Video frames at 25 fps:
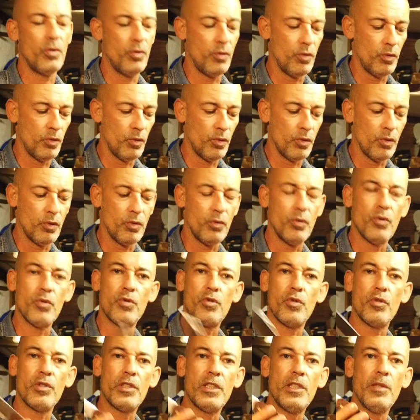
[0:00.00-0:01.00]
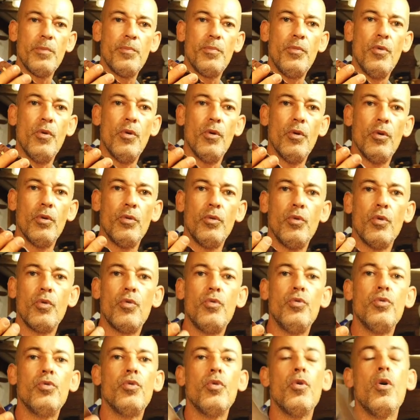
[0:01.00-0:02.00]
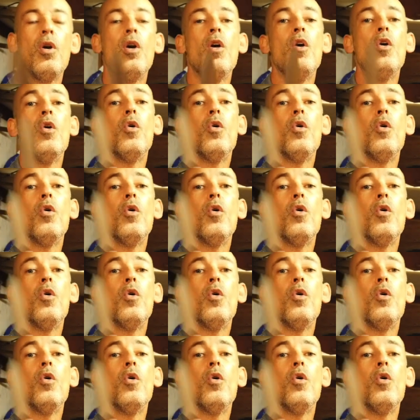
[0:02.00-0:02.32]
de, ce type de couteau